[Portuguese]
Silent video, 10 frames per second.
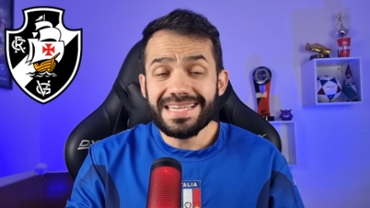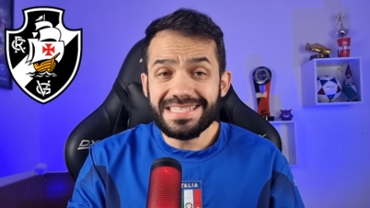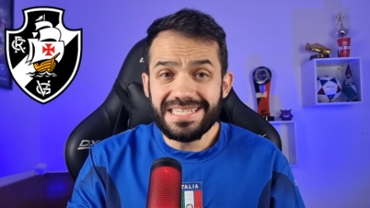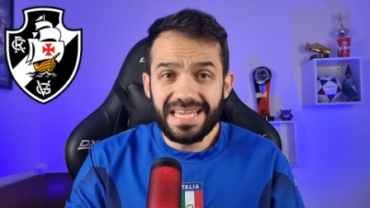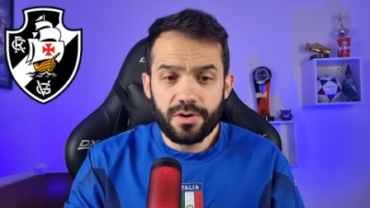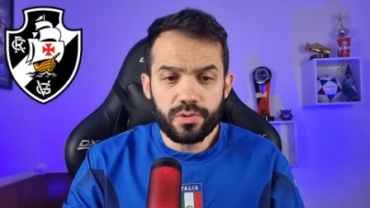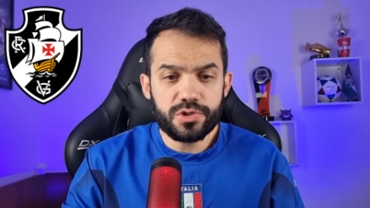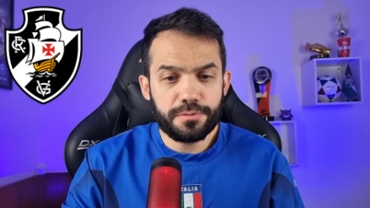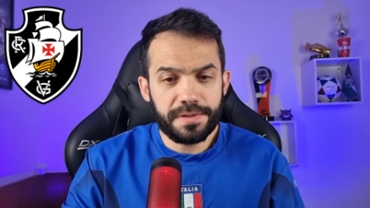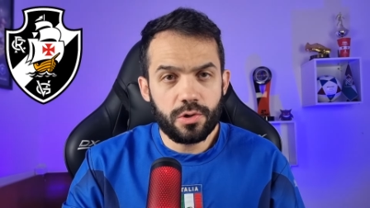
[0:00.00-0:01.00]
de
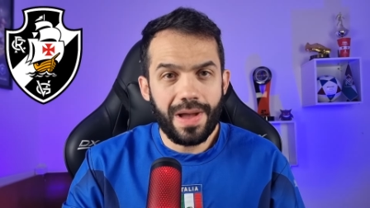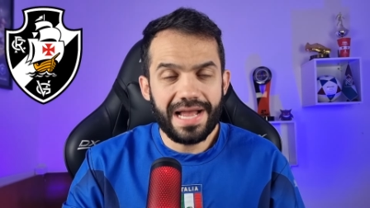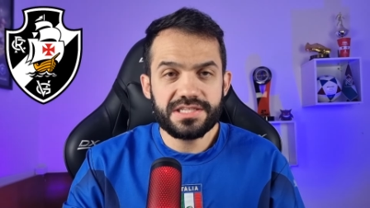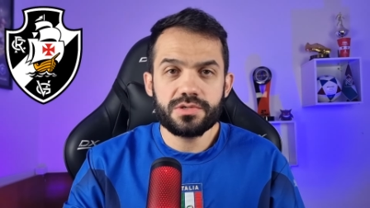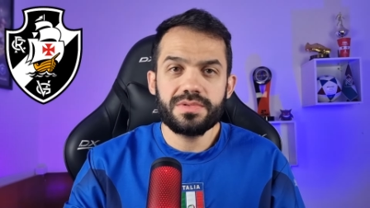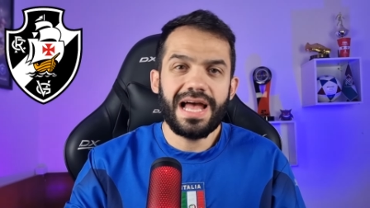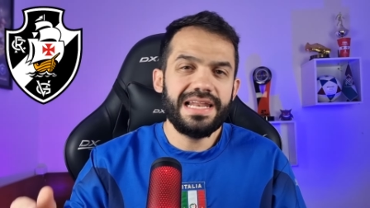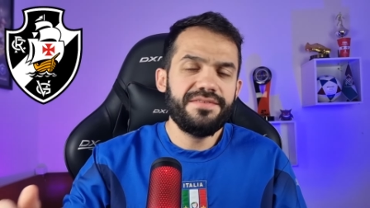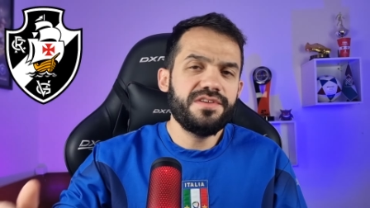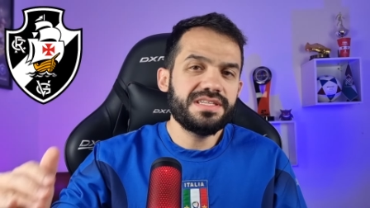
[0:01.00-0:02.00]
euros pelo Adson, dá
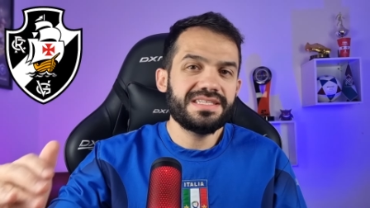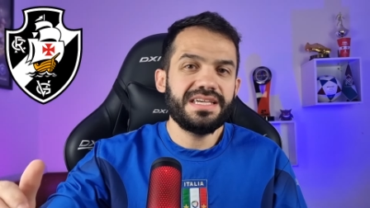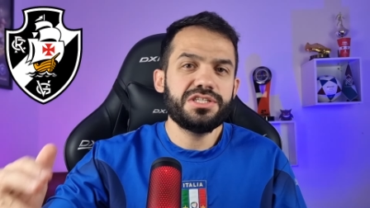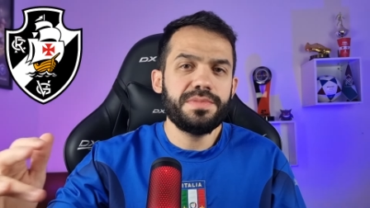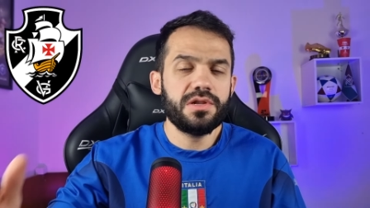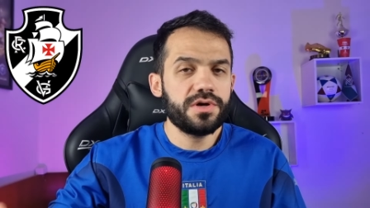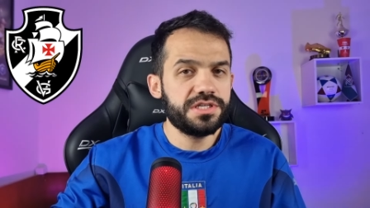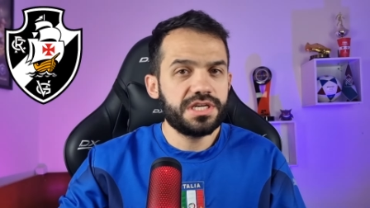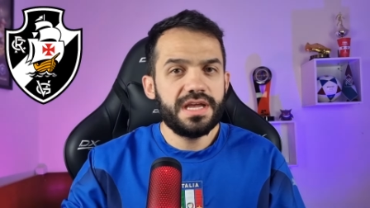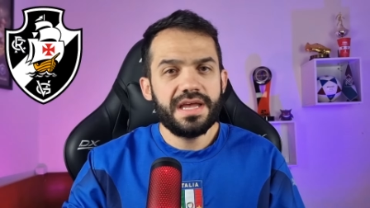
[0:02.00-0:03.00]
ali 26
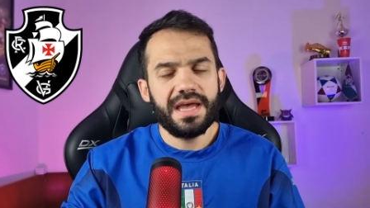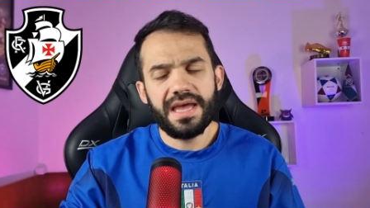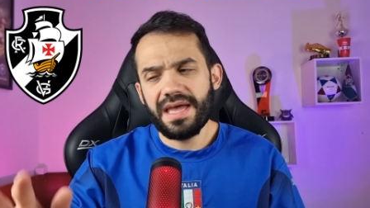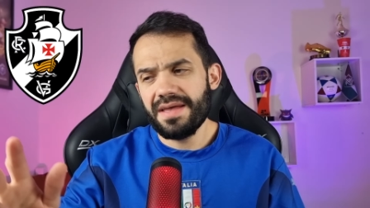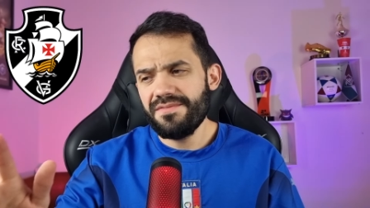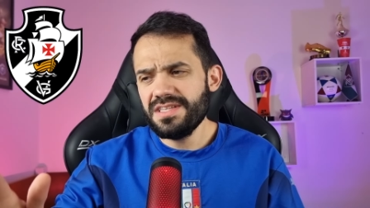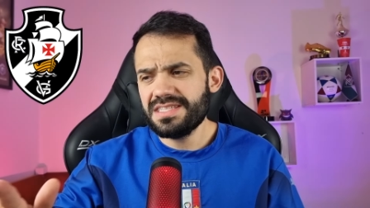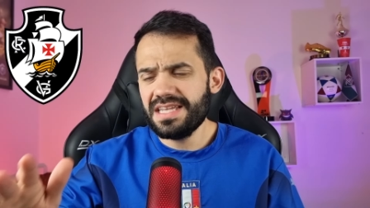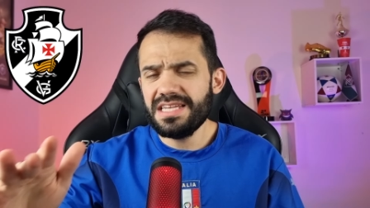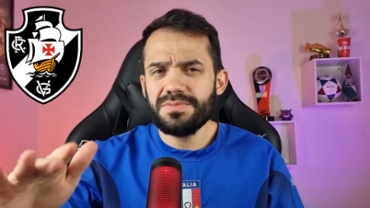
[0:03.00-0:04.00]
milhões, é,
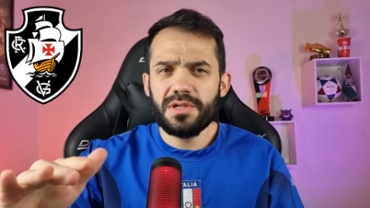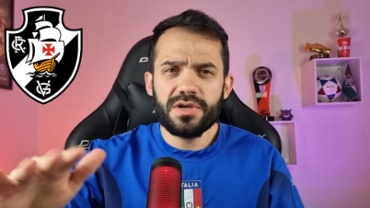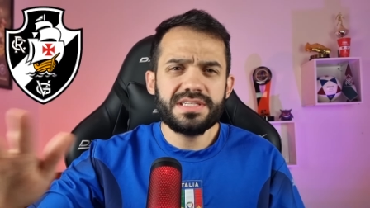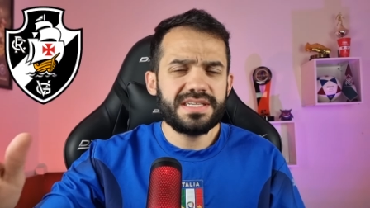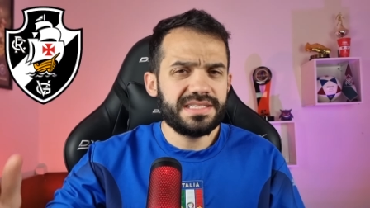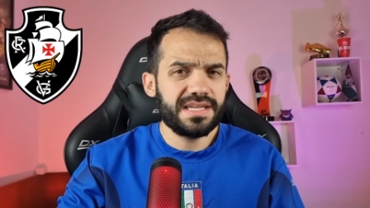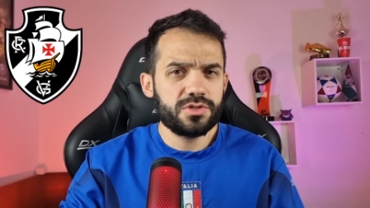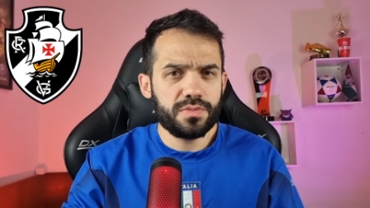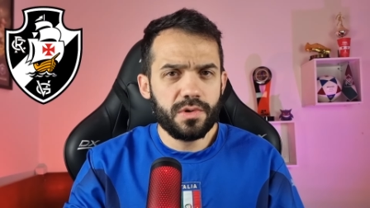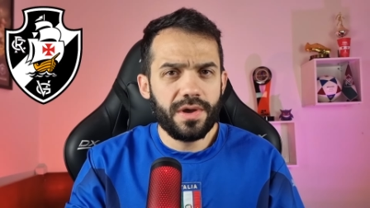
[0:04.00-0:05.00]
26 milhões e
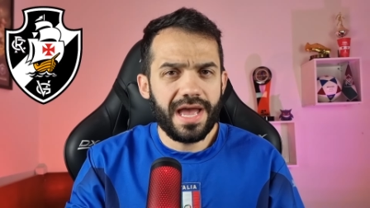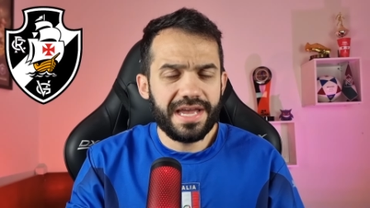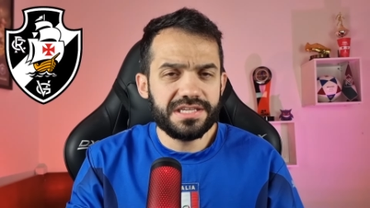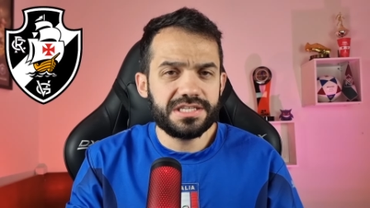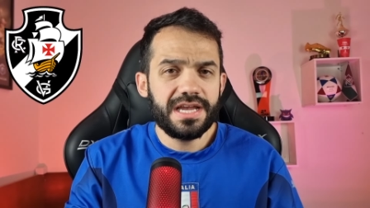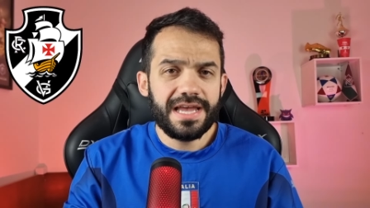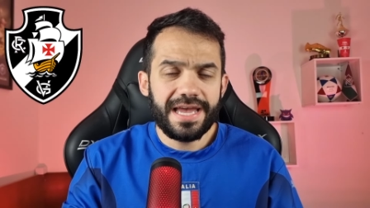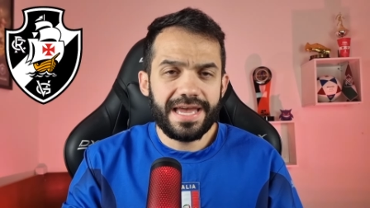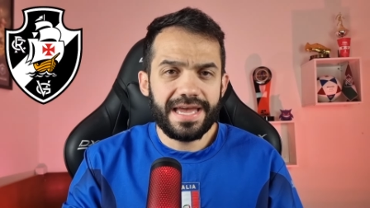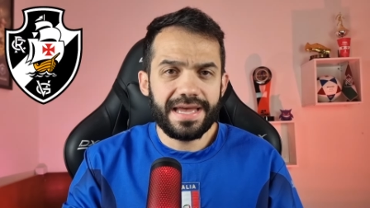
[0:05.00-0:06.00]
600 mil reais
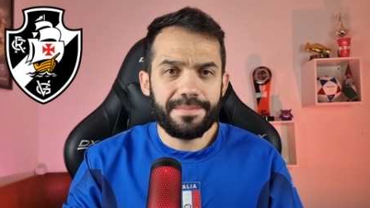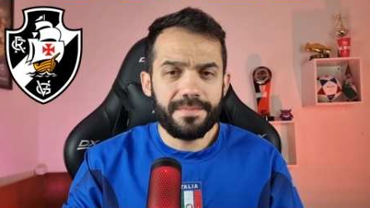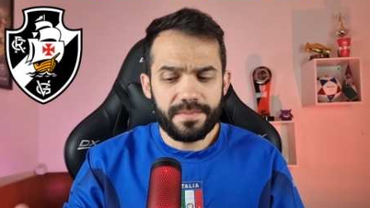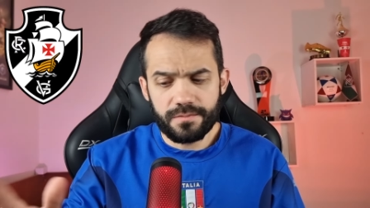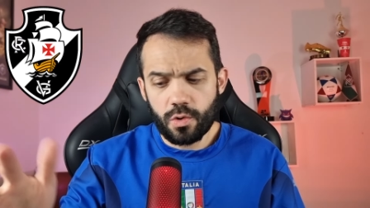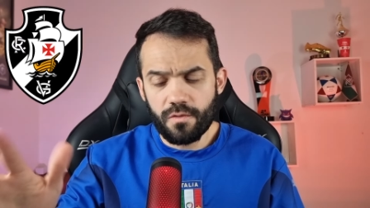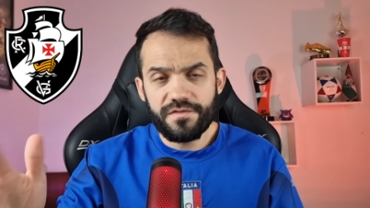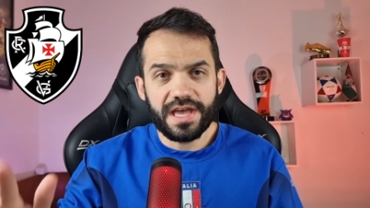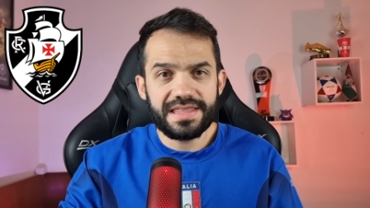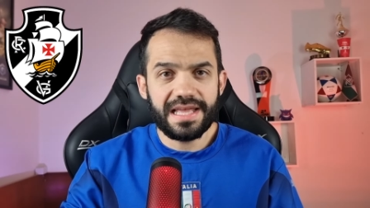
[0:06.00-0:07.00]
é,
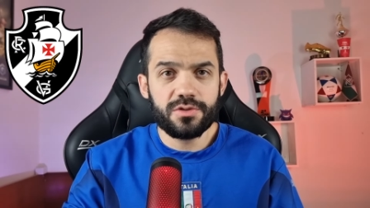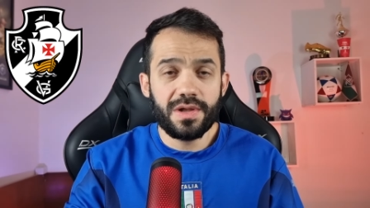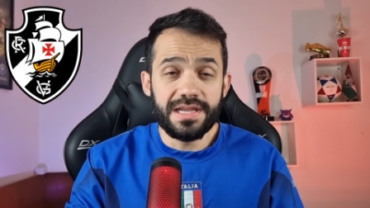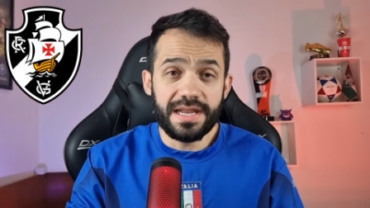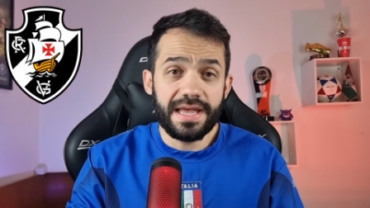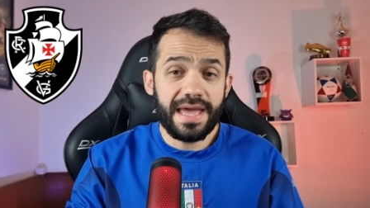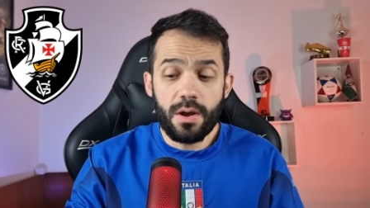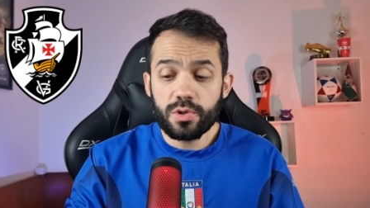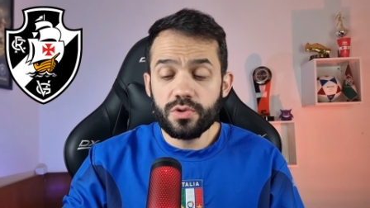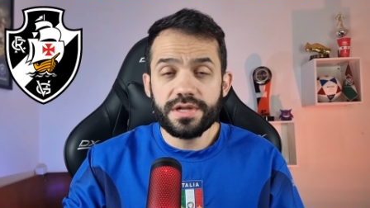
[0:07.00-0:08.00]
convertendo ali, né? É
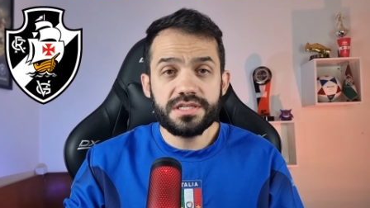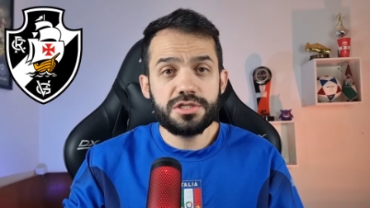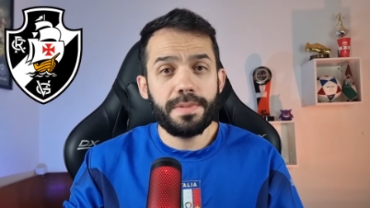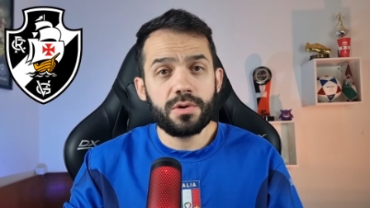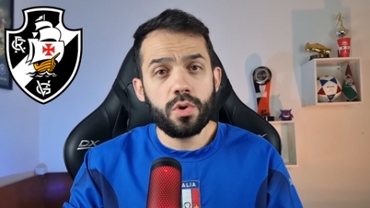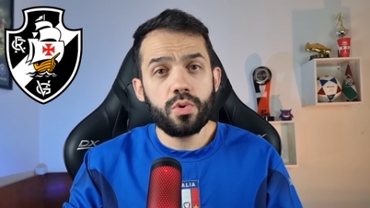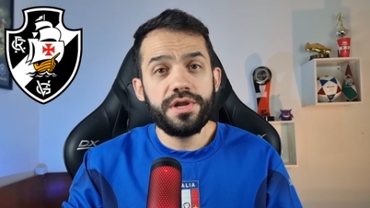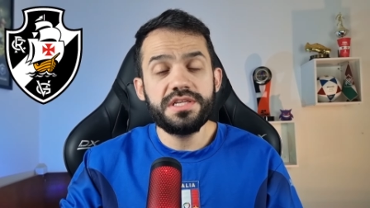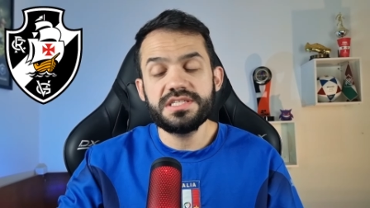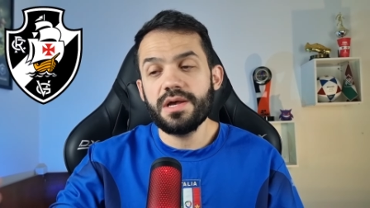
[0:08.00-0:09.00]
o que o Nantes pagou O
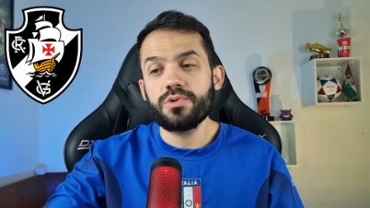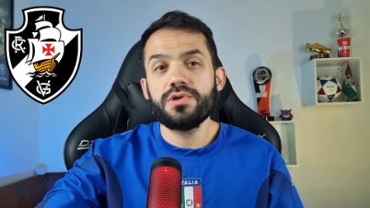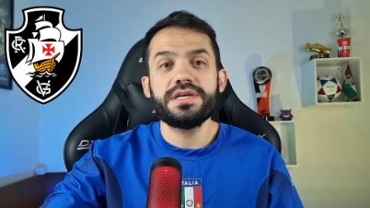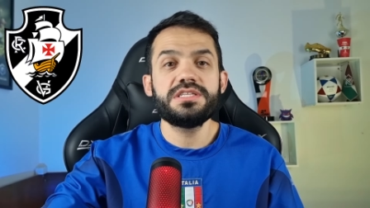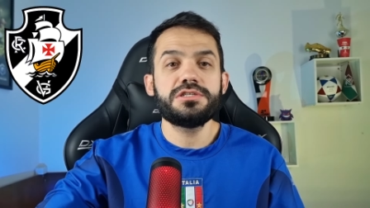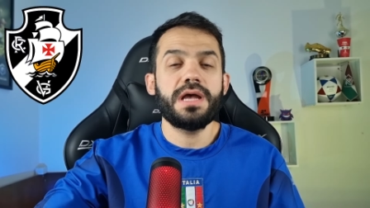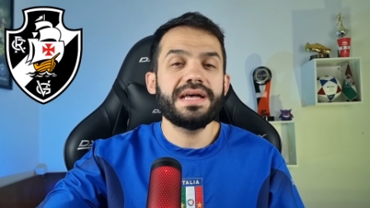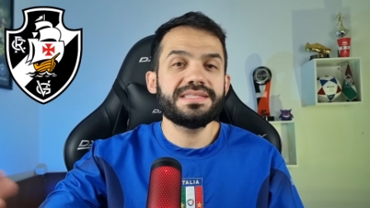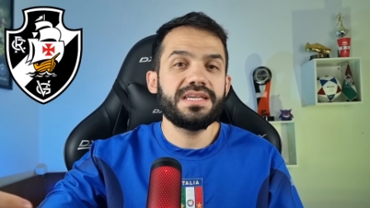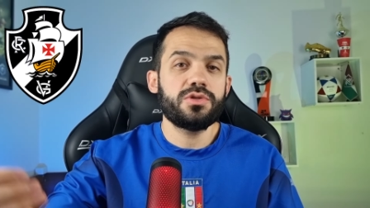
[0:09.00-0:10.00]
Corinthians, é o que o Nantes
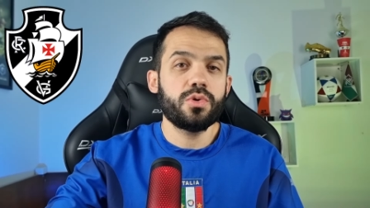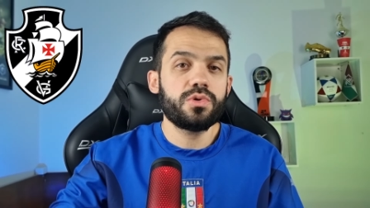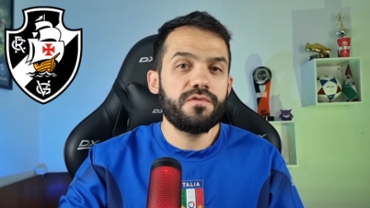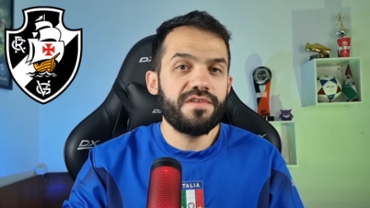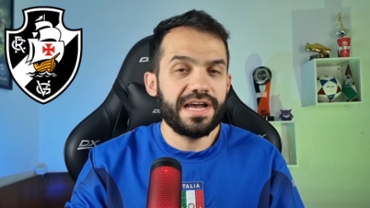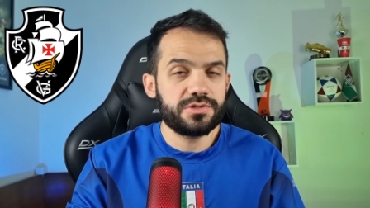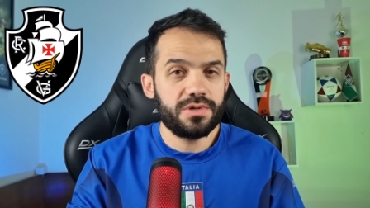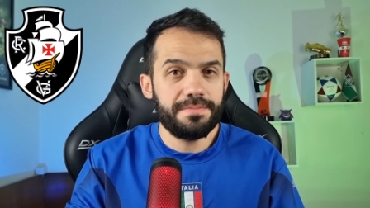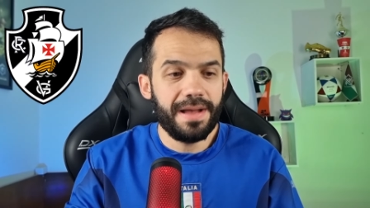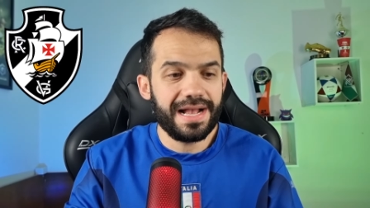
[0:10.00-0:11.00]
aceitou que o Vasco
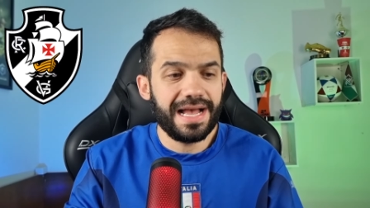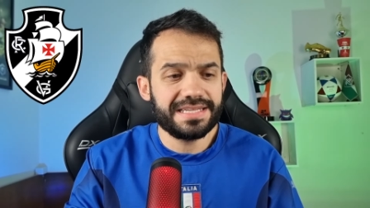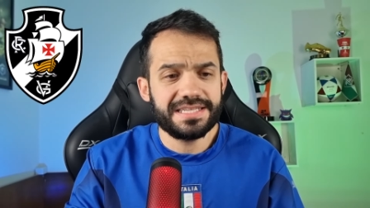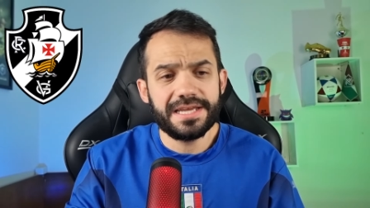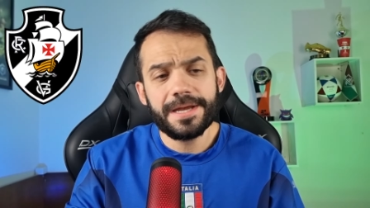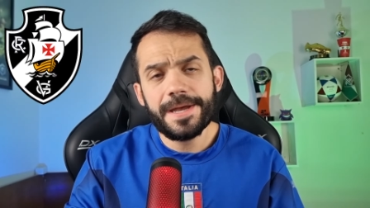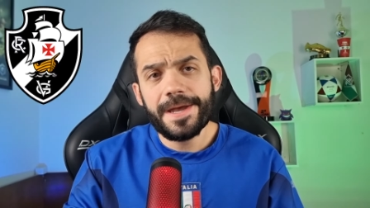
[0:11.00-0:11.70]
lhe pagasse, né?